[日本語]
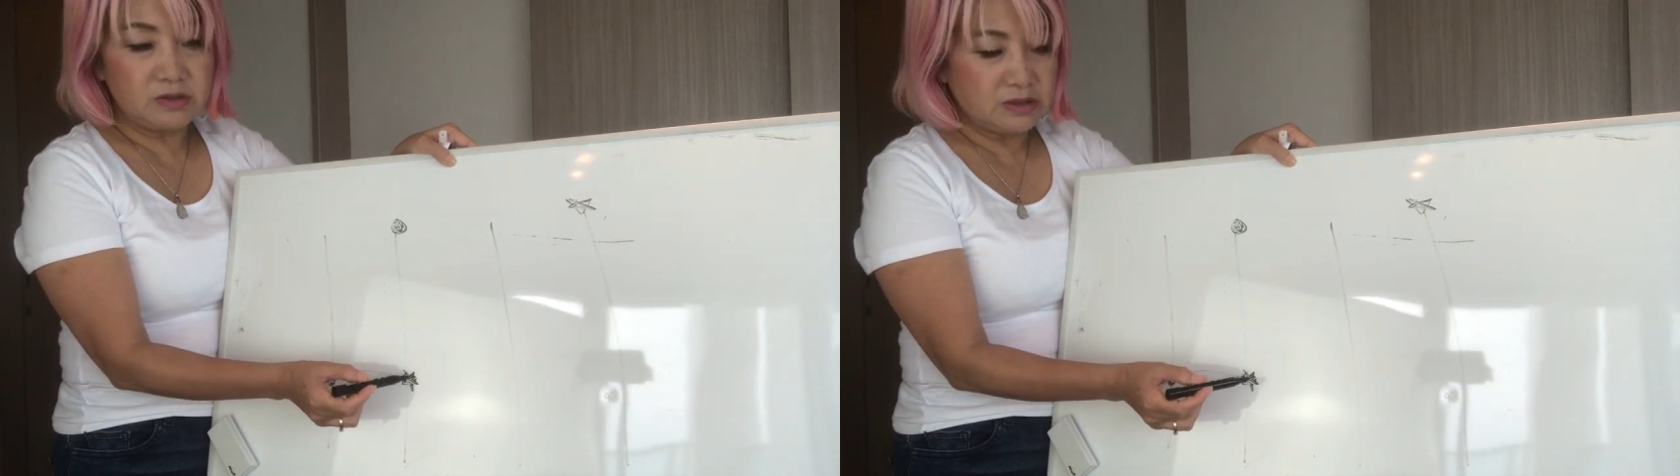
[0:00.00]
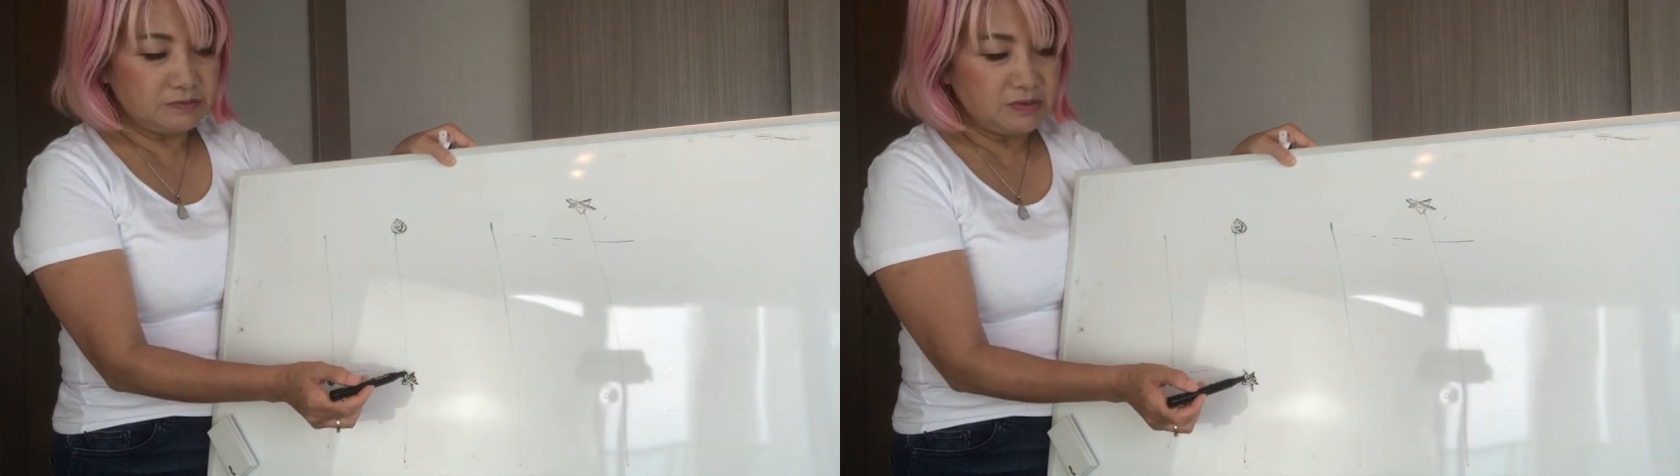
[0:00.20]

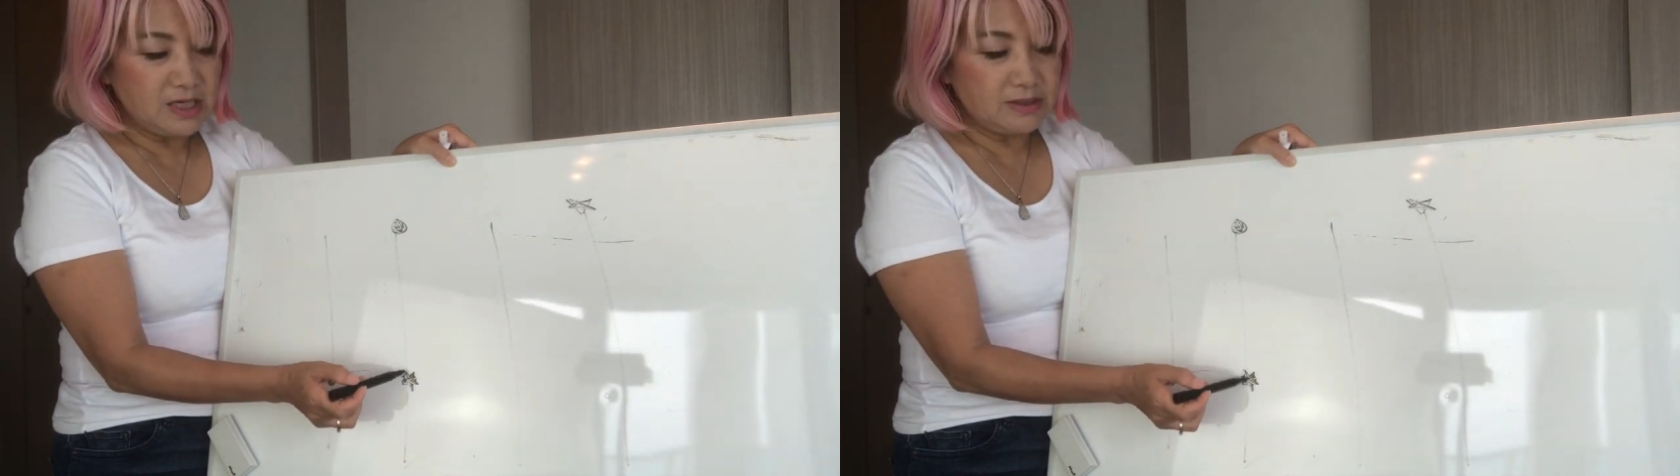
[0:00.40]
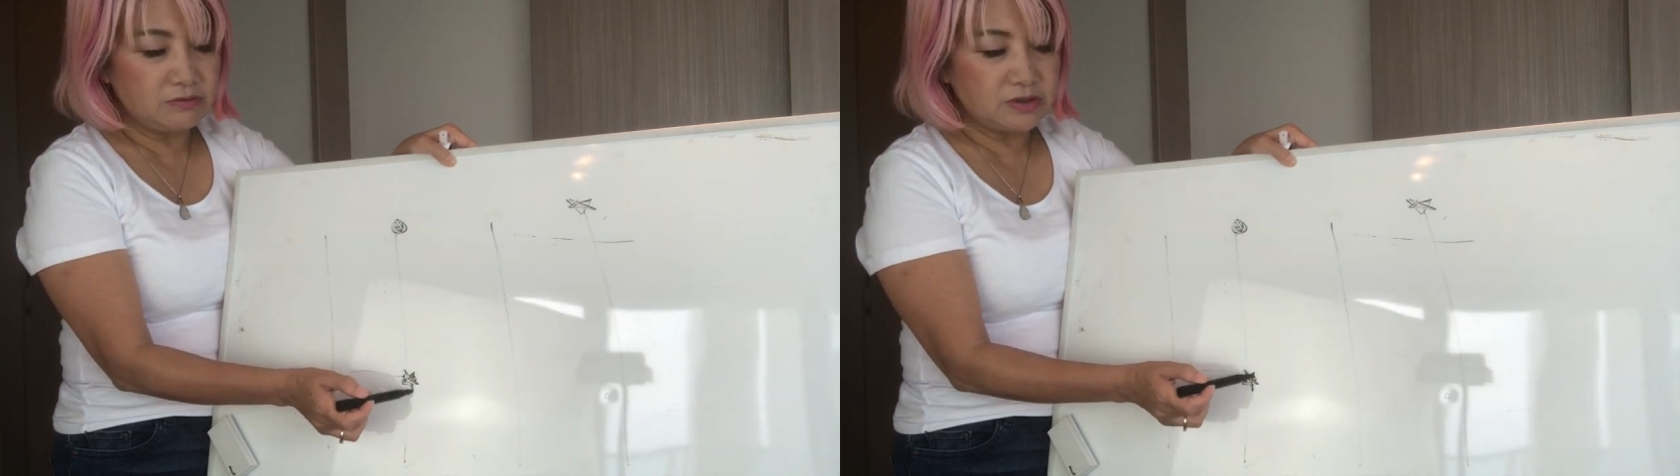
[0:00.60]
未
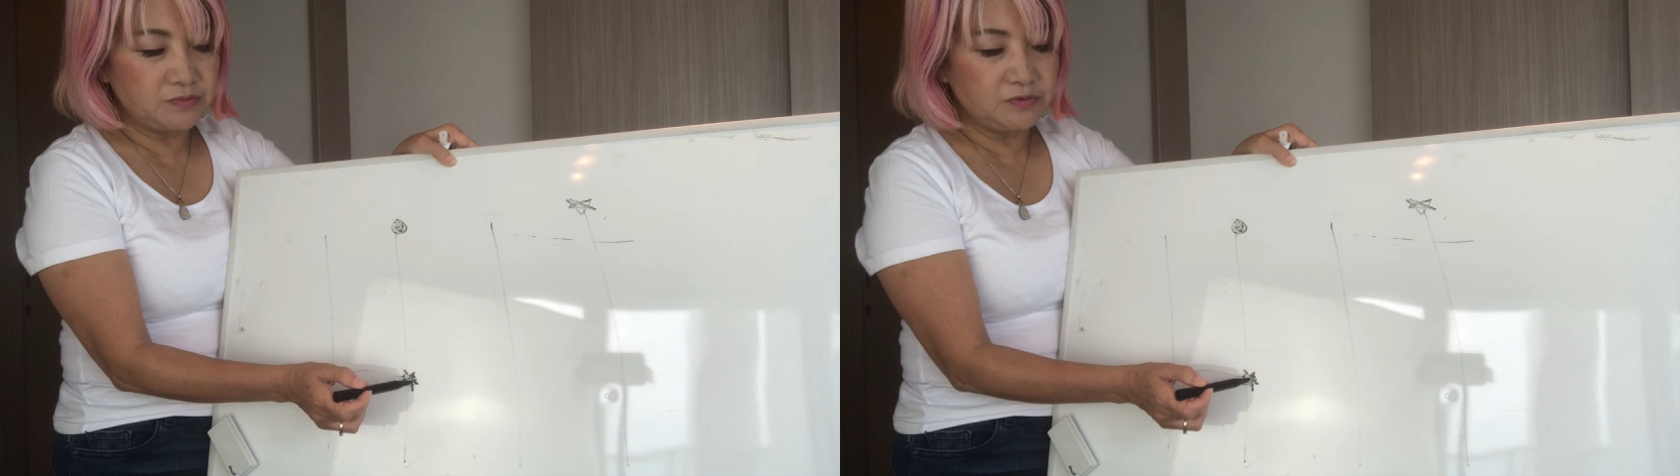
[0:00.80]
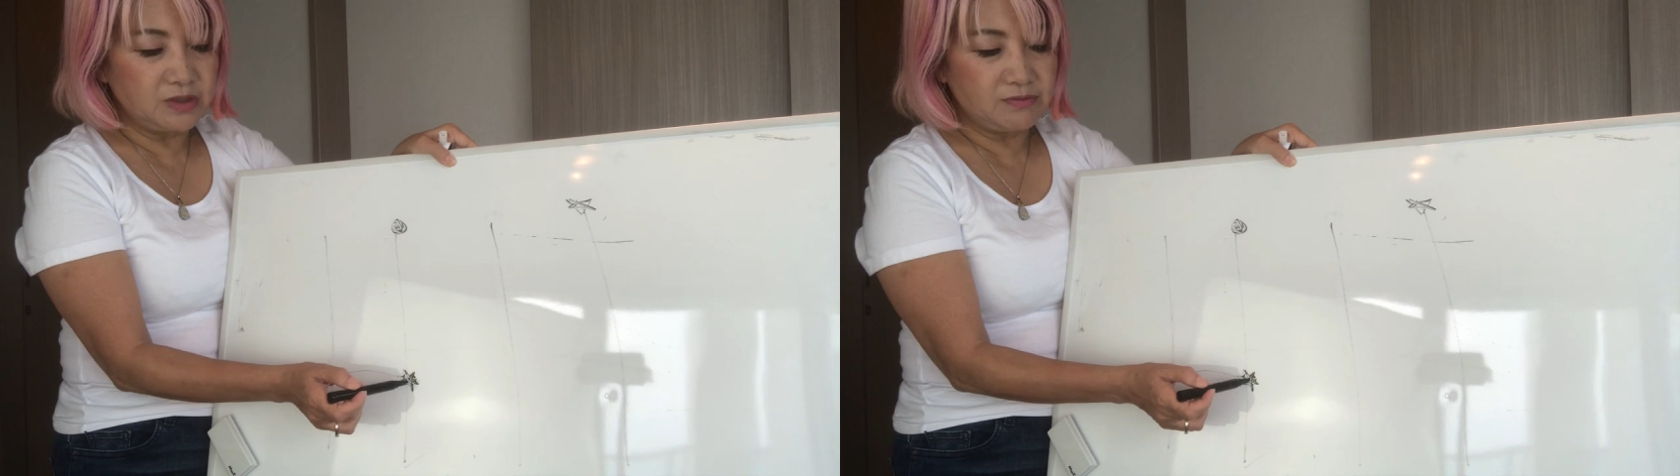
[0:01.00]
来の
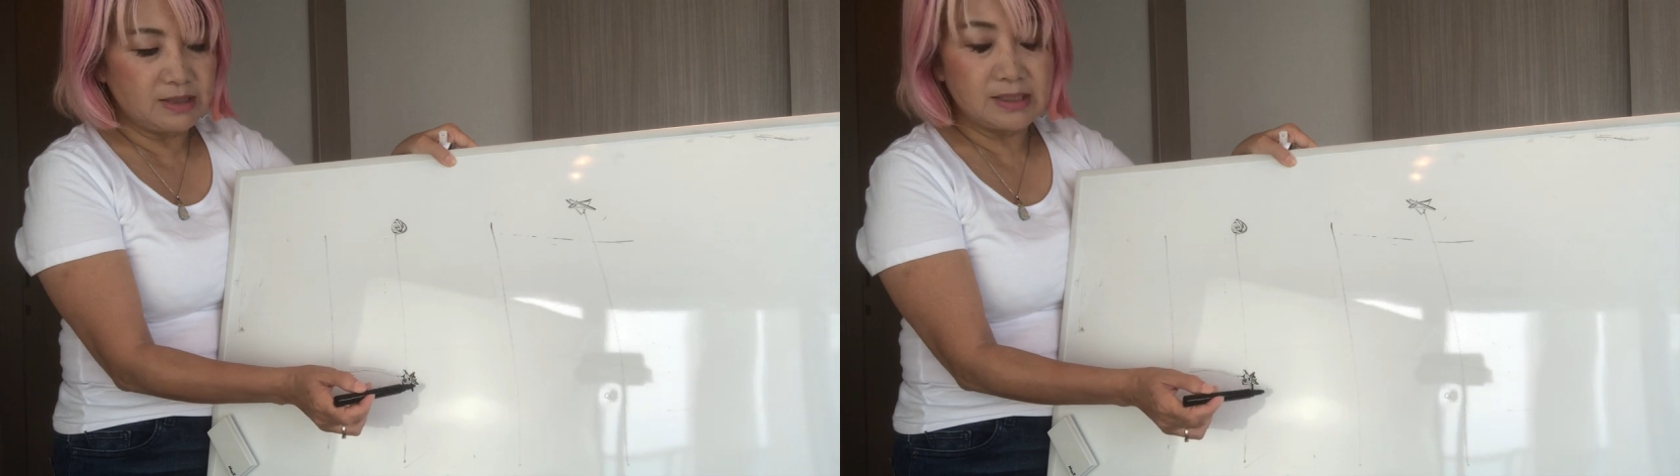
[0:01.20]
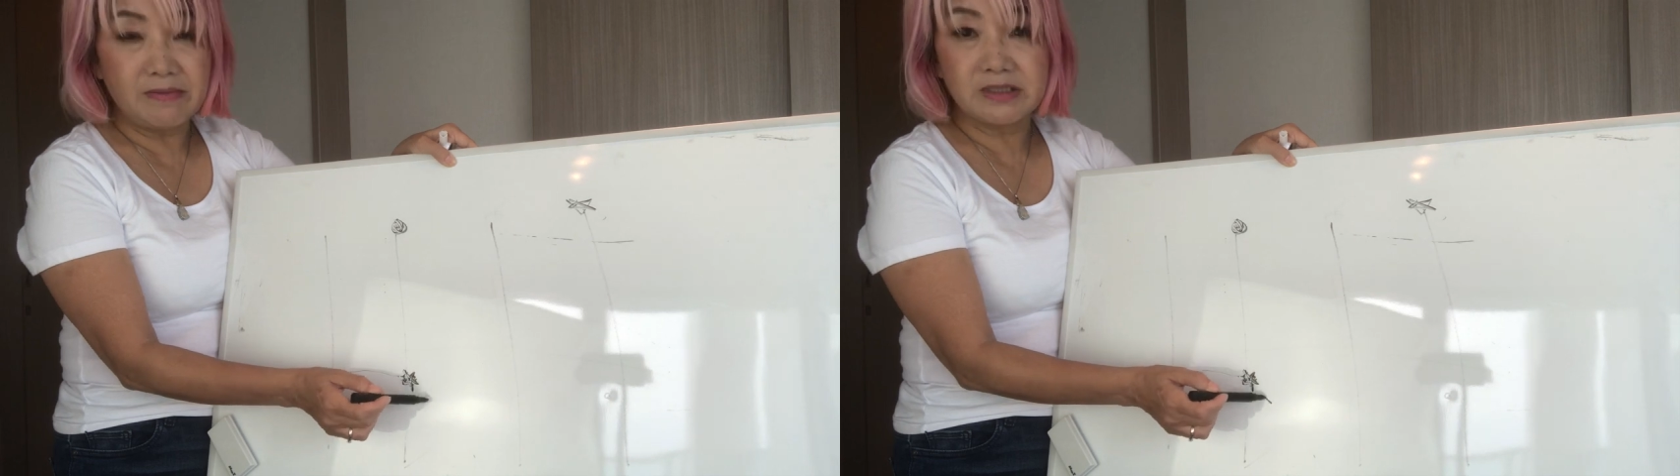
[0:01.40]
自分に
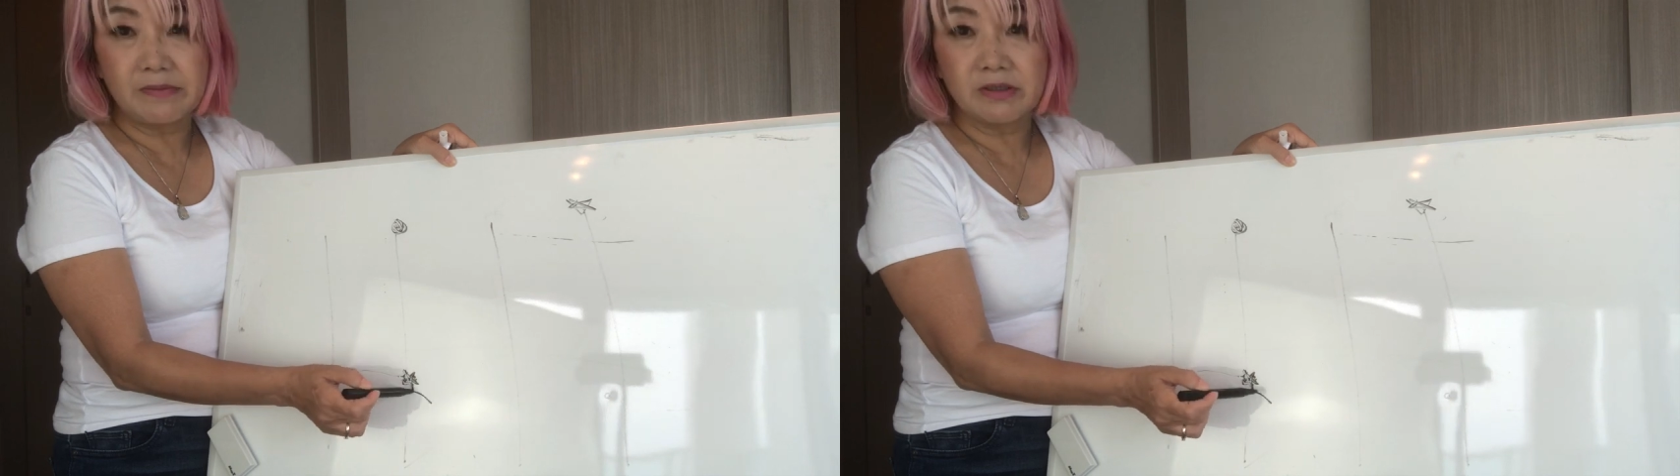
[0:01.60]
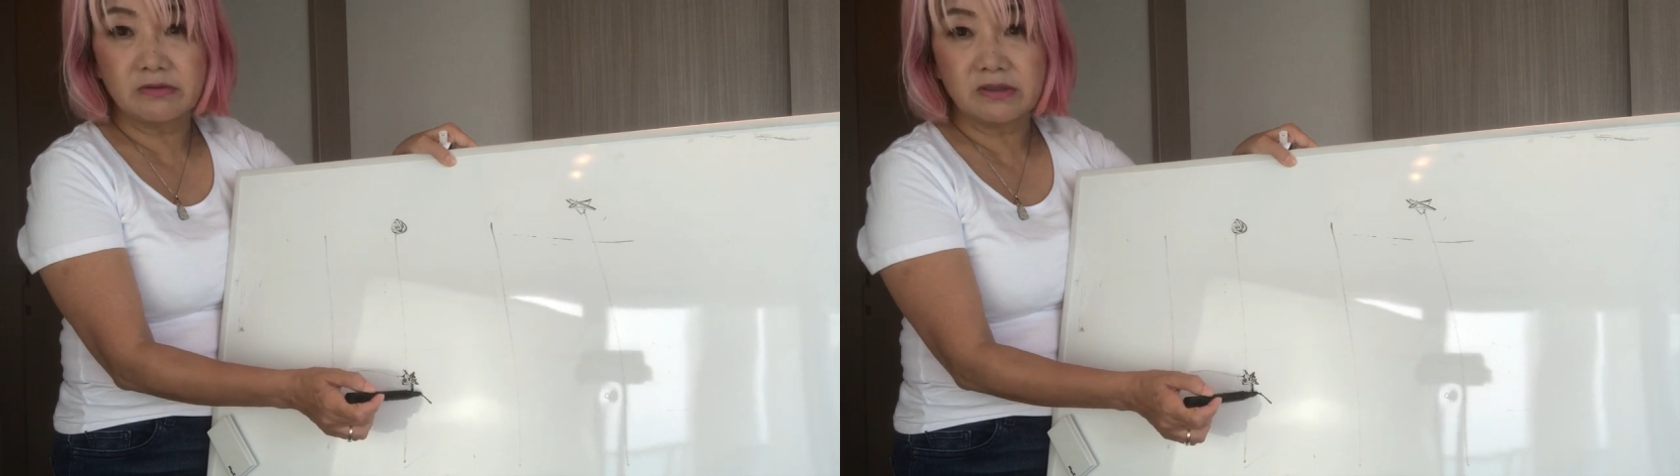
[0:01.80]
は神
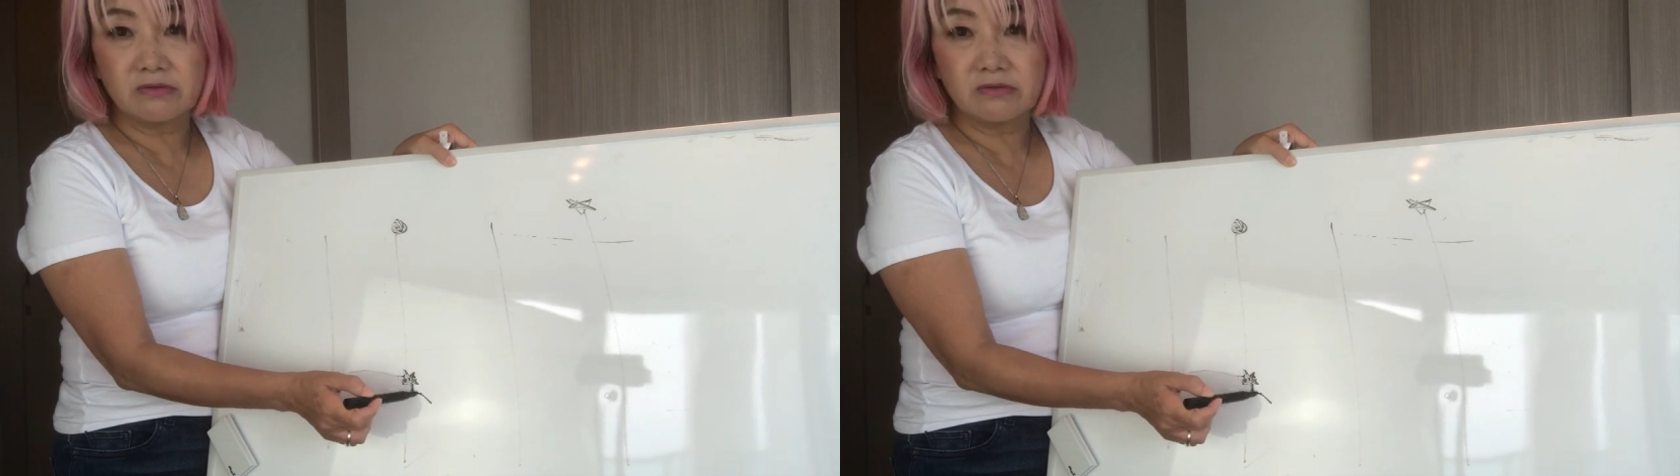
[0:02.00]
様